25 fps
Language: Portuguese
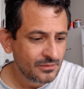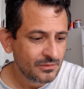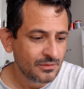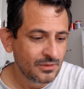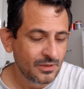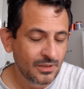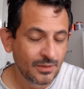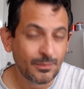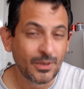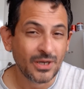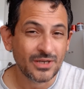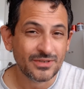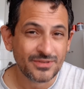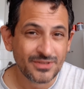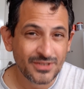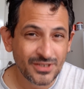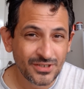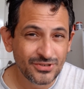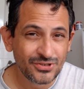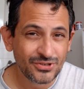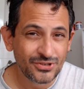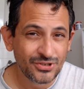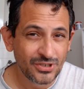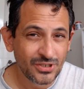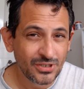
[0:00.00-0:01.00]
é
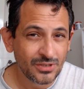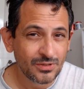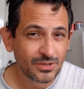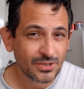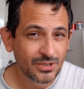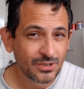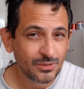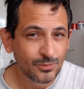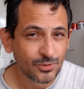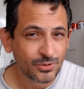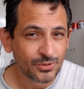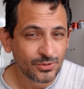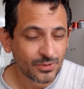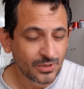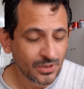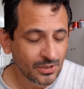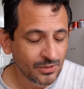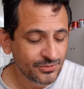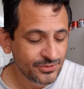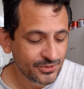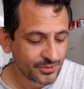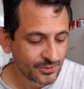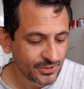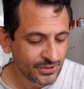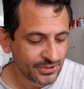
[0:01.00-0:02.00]
bastante dinheiro aqui em
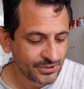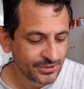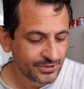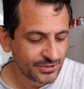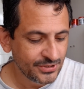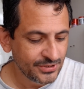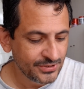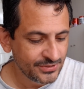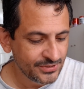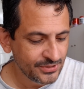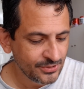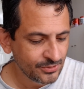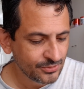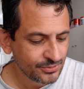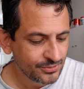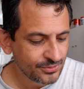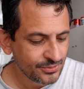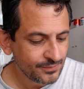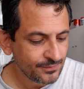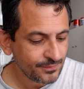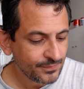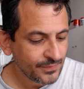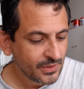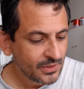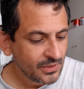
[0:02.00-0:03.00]
Portugal, 53
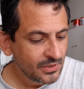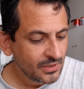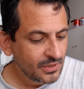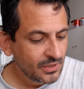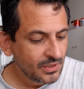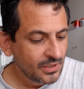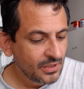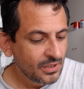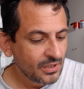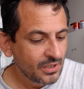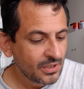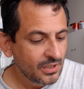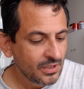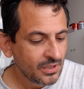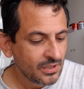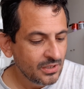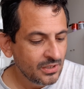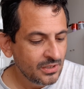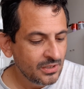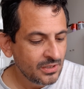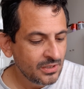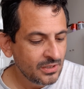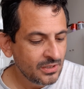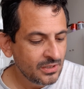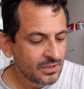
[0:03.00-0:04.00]
euros,
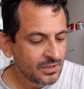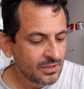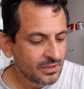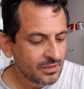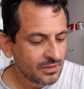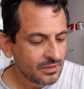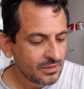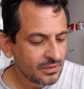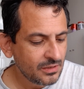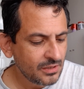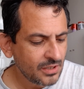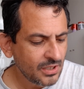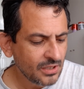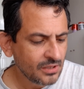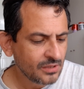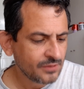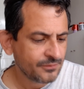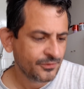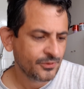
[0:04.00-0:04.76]
é, ela